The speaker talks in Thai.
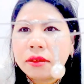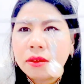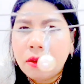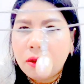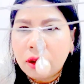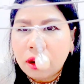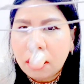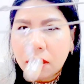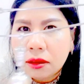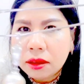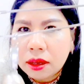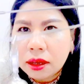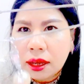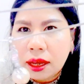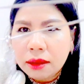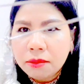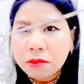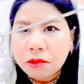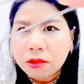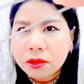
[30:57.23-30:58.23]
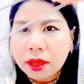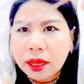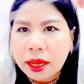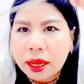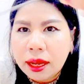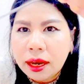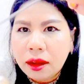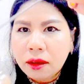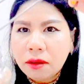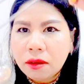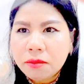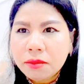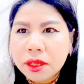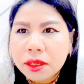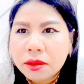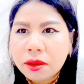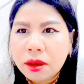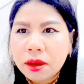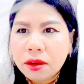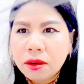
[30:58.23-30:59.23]
ของเราเนี่ย ไข่มุกแท้ แล้วก็มี
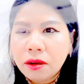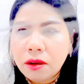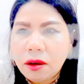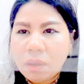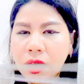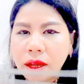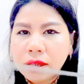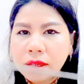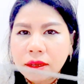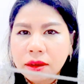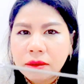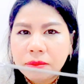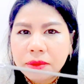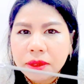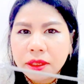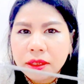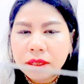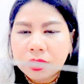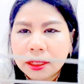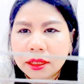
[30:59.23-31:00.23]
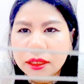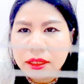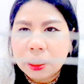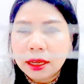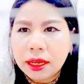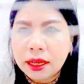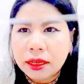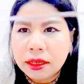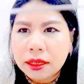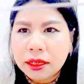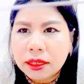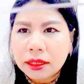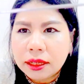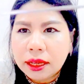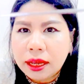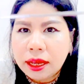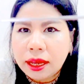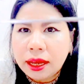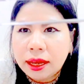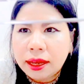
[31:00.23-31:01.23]
สร้อยคออันนี้ก็เป็นเงินนะคะ เงิน
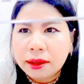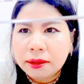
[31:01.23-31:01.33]
แท้